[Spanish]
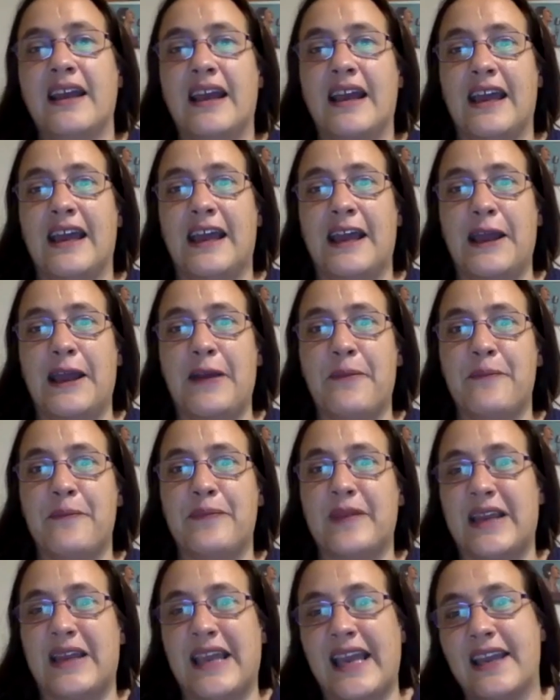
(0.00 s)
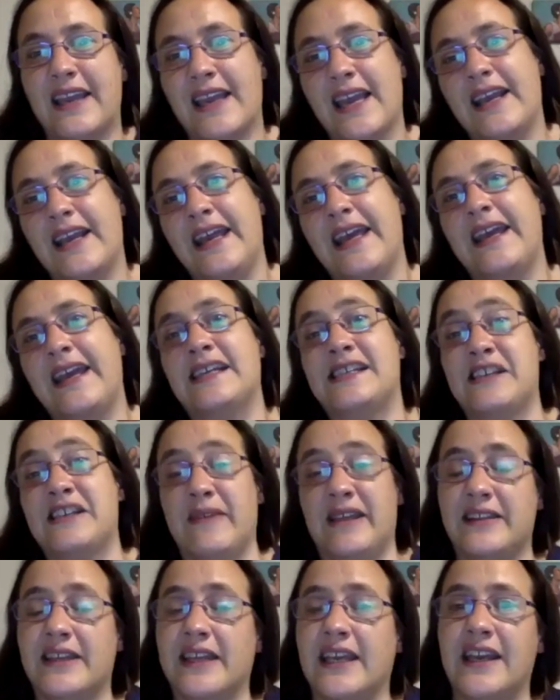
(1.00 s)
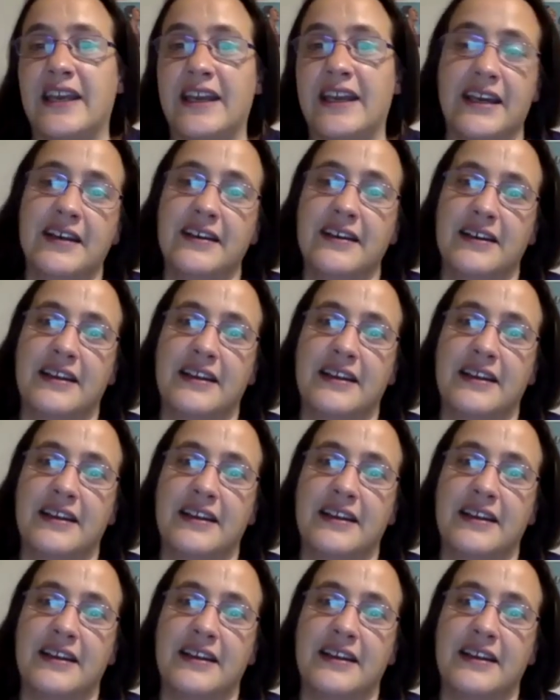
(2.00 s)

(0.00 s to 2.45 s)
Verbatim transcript: Em, ¿qué, crees que se mantiene,